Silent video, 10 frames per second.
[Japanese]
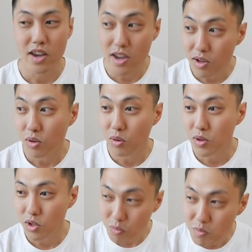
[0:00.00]
え
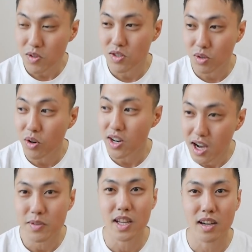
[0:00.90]
うショッピンすごい
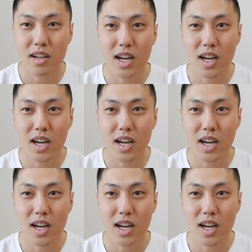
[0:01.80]
な、みたいな。